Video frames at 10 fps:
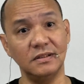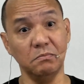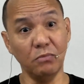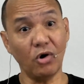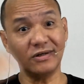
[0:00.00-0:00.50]

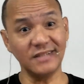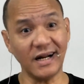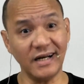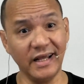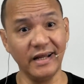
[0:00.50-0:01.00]
More
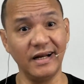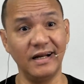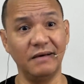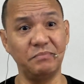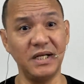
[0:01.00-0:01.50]
than eh,
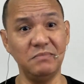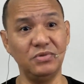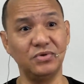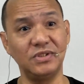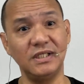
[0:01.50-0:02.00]

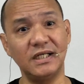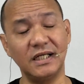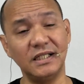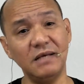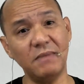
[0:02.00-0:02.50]
previous
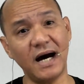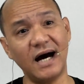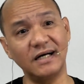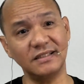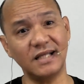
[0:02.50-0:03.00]
year. Eh. Di ba
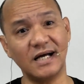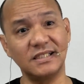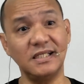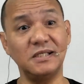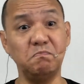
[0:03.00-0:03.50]
ang
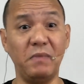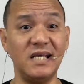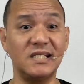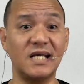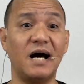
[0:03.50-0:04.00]
tax is
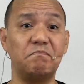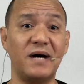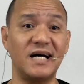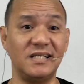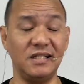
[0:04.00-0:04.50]
based sa
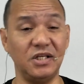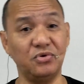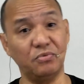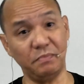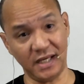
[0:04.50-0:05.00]
capacity
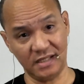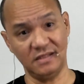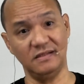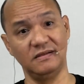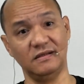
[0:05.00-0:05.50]
to
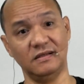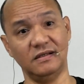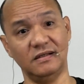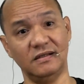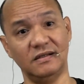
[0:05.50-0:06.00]
pay?
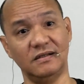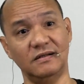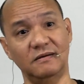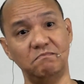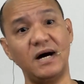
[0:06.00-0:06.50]

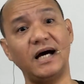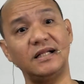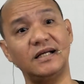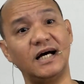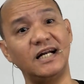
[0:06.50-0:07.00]

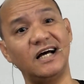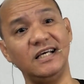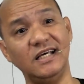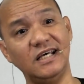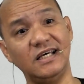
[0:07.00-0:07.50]
Bakit ka nang
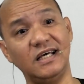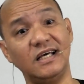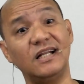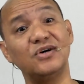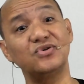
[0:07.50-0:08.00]

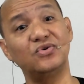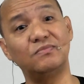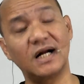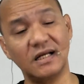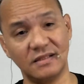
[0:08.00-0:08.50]
hihingi ng
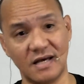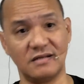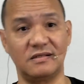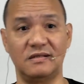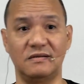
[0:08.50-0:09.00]
sobrang
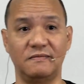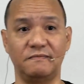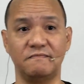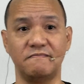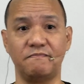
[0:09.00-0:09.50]
tax?
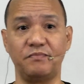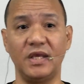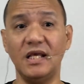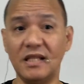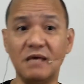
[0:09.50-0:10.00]

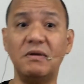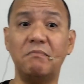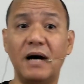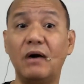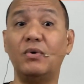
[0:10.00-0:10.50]
Hindi ba
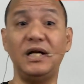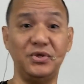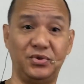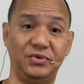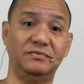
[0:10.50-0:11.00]
bawal
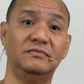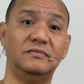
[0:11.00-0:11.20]
yon?